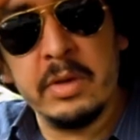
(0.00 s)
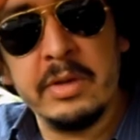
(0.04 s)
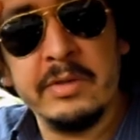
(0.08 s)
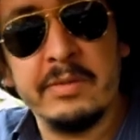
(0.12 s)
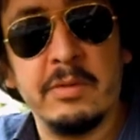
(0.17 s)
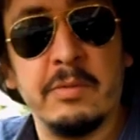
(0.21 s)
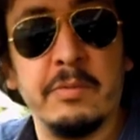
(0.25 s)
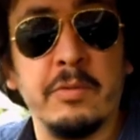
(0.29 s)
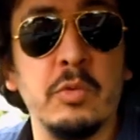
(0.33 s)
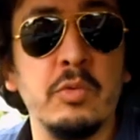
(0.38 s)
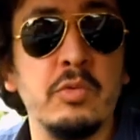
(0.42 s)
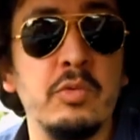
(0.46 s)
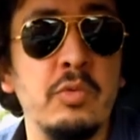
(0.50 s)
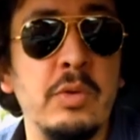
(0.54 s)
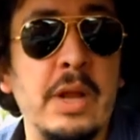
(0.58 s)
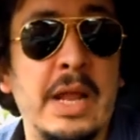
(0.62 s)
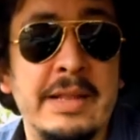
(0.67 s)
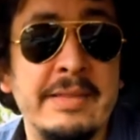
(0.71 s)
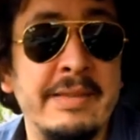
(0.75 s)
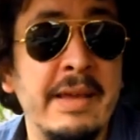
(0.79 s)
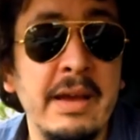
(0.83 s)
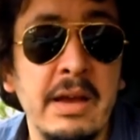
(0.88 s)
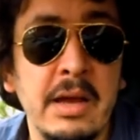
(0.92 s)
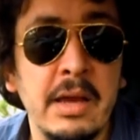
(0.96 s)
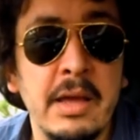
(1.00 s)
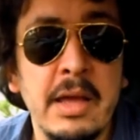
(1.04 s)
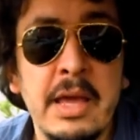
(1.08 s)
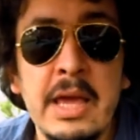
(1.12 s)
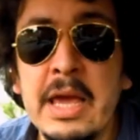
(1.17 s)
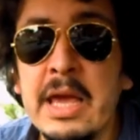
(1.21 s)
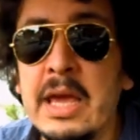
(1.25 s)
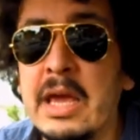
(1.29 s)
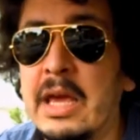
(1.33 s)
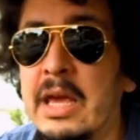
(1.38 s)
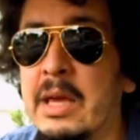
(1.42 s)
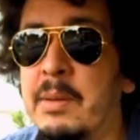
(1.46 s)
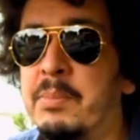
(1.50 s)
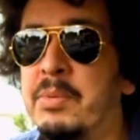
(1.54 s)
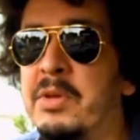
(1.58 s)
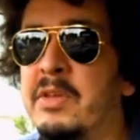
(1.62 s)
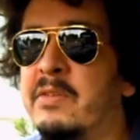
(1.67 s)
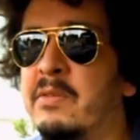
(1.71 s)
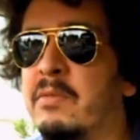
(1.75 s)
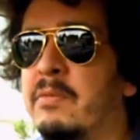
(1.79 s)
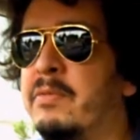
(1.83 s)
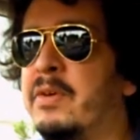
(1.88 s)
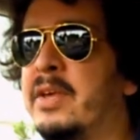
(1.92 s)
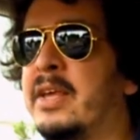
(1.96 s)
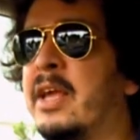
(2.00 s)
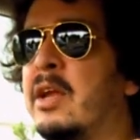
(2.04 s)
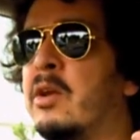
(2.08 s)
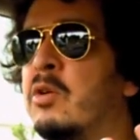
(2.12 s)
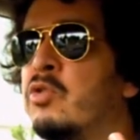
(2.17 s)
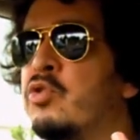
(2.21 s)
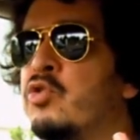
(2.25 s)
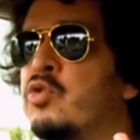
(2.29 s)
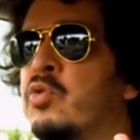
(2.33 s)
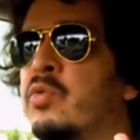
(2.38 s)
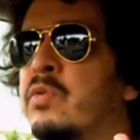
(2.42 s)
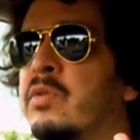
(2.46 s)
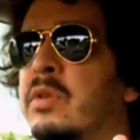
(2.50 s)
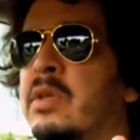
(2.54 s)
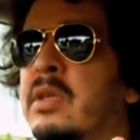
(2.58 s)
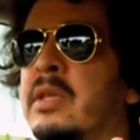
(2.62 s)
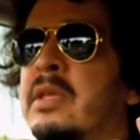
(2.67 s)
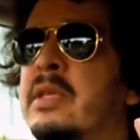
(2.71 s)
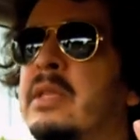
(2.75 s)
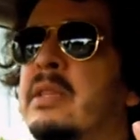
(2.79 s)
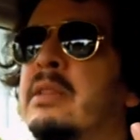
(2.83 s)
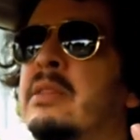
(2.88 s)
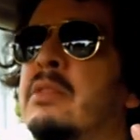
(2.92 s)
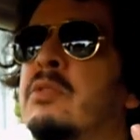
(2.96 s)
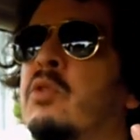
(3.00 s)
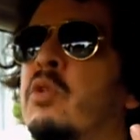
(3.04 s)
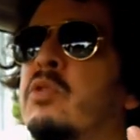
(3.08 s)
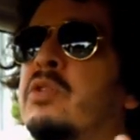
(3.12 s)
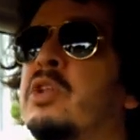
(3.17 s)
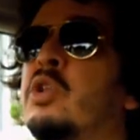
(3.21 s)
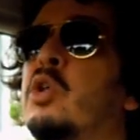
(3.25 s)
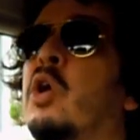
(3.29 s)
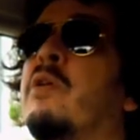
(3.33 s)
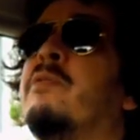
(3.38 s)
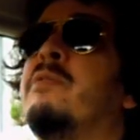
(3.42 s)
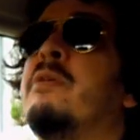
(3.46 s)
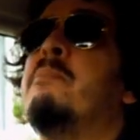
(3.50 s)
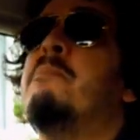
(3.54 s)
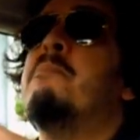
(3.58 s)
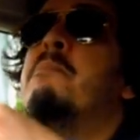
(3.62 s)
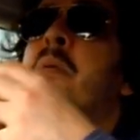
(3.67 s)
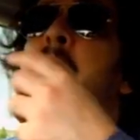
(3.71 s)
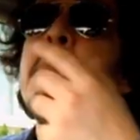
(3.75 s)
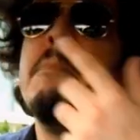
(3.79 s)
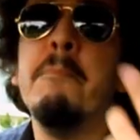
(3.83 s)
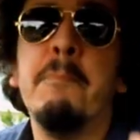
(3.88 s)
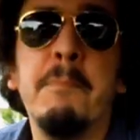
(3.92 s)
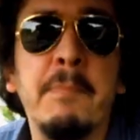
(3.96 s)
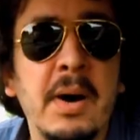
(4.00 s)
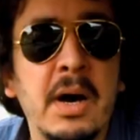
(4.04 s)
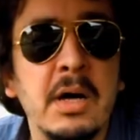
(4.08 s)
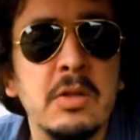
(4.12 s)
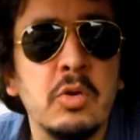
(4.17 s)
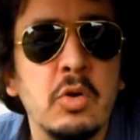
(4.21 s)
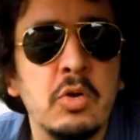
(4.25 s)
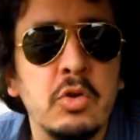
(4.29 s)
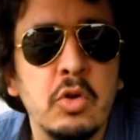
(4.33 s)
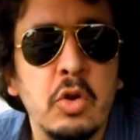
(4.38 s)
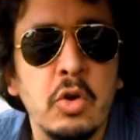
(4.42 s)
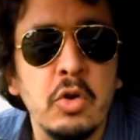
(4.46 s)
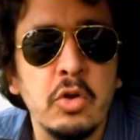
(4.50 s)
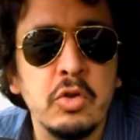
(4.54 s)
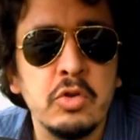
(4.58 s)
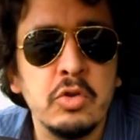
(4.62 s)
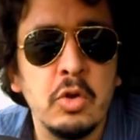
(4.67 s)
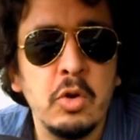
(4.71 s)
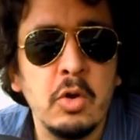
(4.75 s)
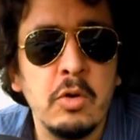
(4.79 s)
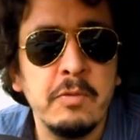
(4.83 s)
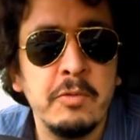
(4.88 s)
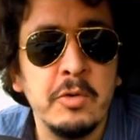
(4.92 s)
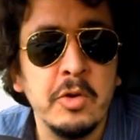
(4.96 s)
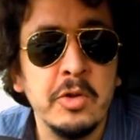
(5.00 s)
ils ont vendu la terre et puis ils ont fait quelque chose dont ils ne rêvaient même pas dans, leur